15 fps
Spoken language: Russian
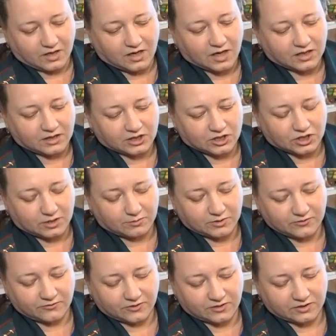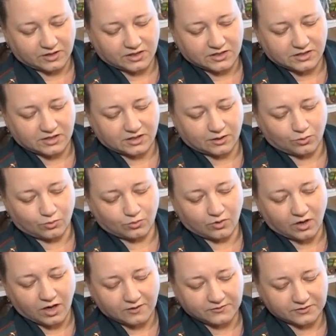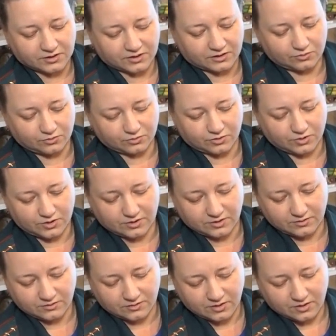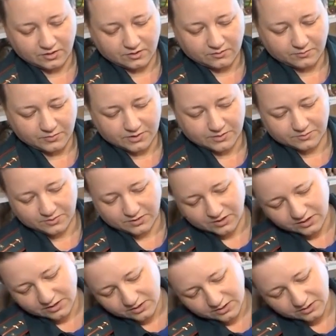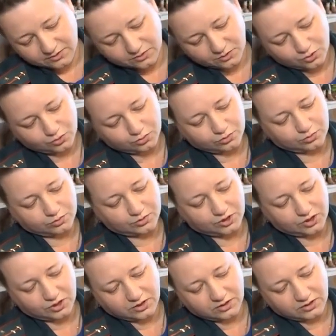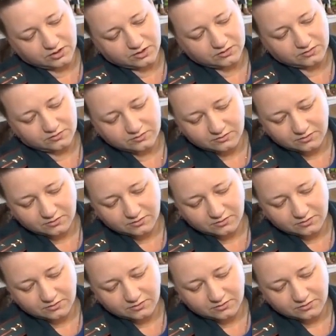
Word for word: Какая должна быть фантазия у автора, то есть, посмотрите, чулочки, да,